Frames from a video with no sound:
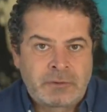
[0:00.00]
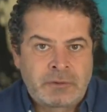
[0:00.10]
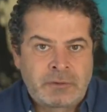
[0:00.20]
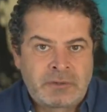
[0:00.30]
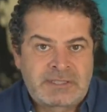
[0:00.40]

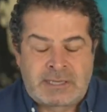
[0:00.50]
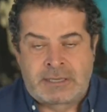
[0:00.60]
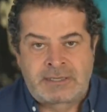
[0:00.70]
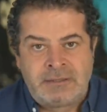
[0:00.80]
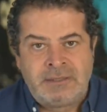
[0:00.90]
e,
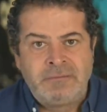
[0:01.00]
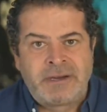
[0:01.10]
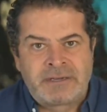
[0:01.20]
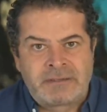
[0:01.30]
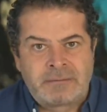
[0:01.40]
saygınlığı
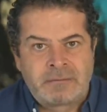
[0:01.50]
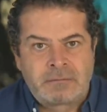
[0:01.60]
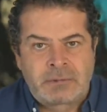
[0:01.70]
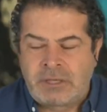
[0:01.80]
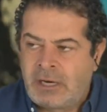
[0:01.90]
vardı
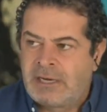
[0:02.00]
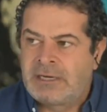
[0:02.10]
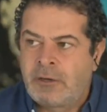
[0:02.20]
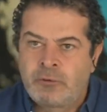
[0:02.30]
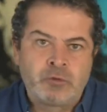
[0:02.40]
ki
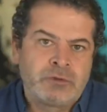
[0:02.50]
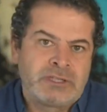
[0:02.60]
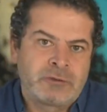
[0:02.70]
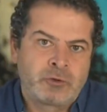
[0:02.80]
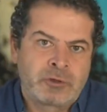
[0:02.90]
hala
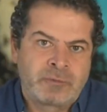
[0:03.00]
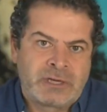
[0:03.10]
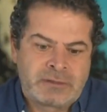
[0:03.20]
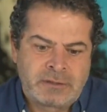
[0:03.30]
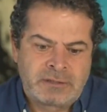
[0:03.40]
olduğuna inanıyorum
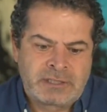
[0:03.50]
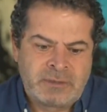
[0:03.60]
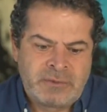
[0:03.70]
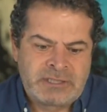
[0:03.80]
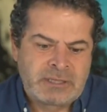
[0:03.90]
yani. yani
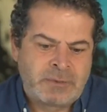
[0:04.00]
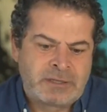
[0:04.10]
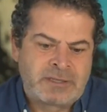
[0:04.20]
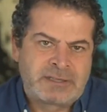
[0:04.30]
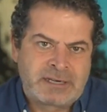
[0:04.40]
gemiyi
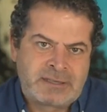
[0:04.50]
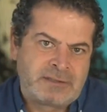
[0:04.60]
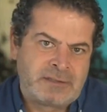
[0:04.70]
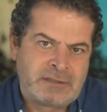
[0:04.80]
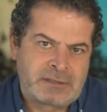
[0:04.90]
zamanında terk
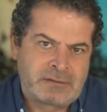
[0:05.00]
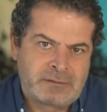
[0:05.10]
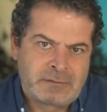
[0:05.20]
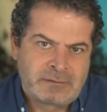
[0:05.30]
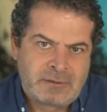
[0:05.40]
ettiği için
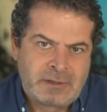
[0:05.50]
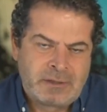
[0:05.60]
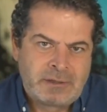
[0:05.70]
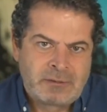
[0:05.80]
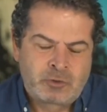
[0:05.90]

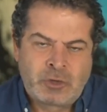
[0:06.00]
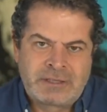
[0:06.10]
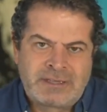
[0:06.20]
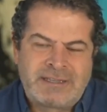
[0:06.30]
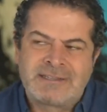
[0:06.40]
şu
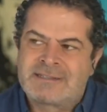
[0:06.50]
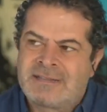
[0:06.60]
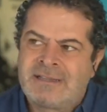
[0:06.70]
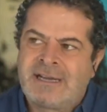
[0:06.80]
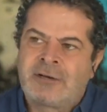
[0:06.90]
anda en
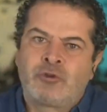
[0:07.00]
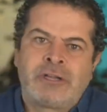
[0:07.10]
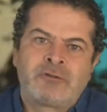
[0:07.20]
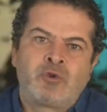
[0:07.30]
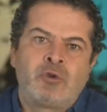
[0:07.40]
azından
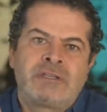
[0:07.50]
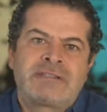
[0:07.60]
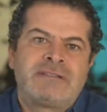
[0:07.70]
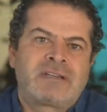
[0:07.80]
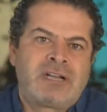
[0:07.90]
Erdoğan'ın
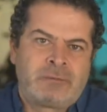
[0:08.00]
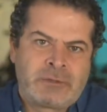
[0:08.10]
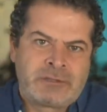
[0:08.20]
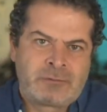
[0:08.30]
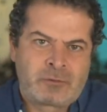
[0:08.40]
gölgesinde
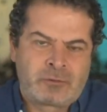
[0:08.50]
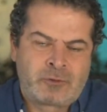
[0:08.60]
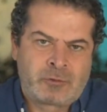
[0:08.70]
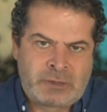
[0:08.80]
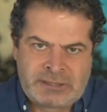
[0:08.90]
kalmadığını
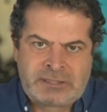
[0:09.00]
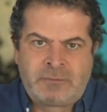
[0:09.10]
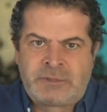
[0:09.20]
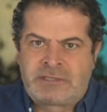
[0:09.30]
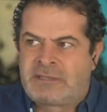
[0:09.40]
düşünüyorum.
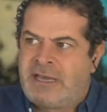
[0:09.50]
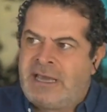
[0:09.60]
Altılı Masa'da